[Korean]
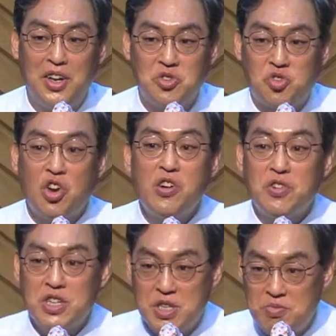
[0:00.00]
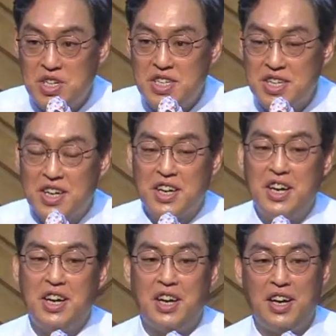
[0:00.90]
출애굽기
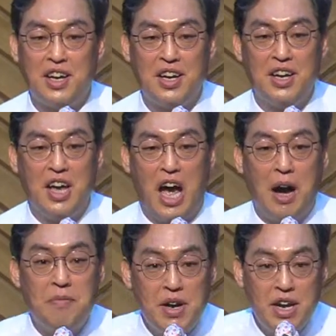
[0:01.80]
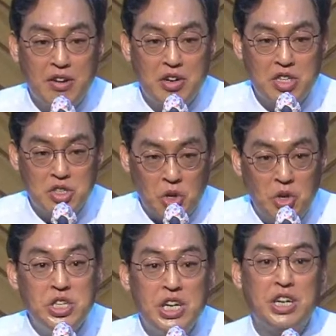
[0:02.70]
17장에 아말렉과
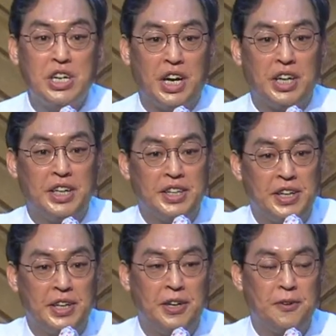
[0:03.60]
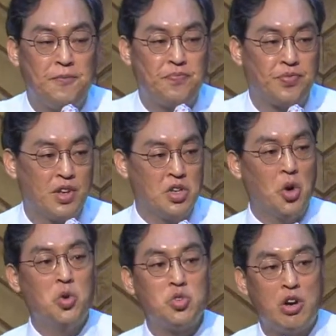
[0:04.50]
전쟁을 하게 되잖아요.
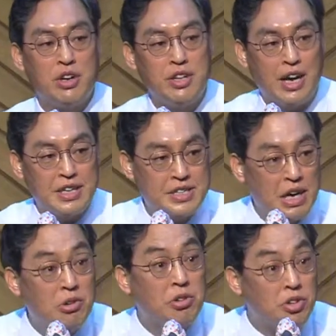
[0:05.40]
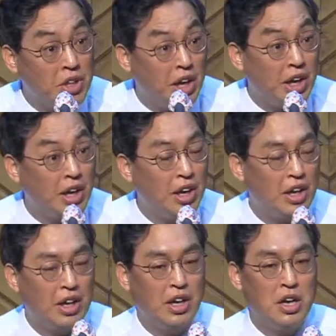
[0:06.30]
여호수아는 나가 싸우는데
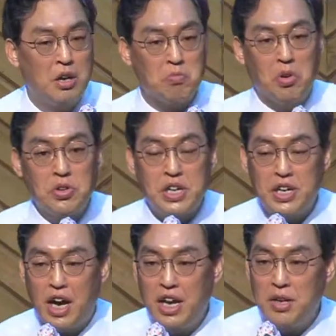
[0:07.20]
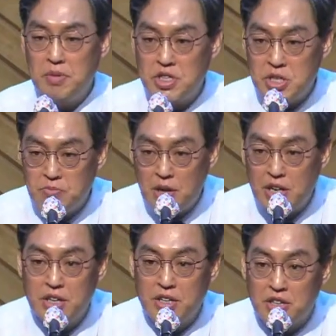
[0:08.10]
모세는 하나님의
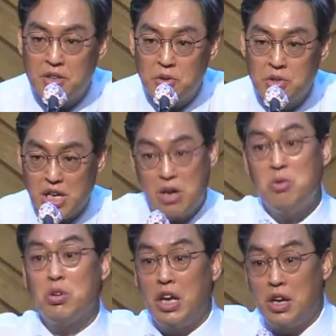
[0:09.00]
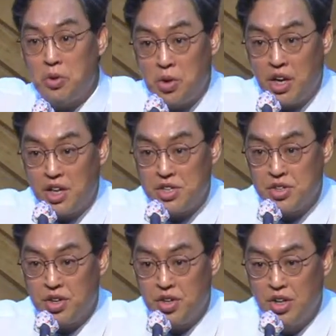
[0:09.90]
지팡이를 들고 산꼭대기로
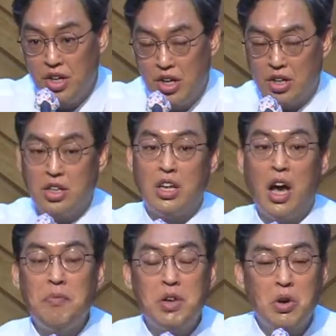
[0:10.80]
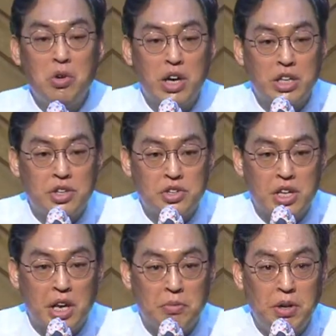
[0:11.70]
올라가죠. 그때 함께 올라갔던
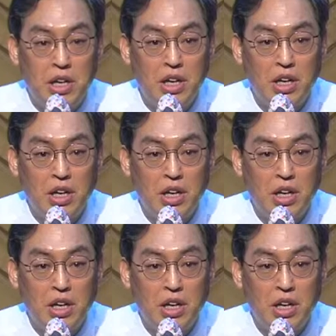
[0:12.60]
사람이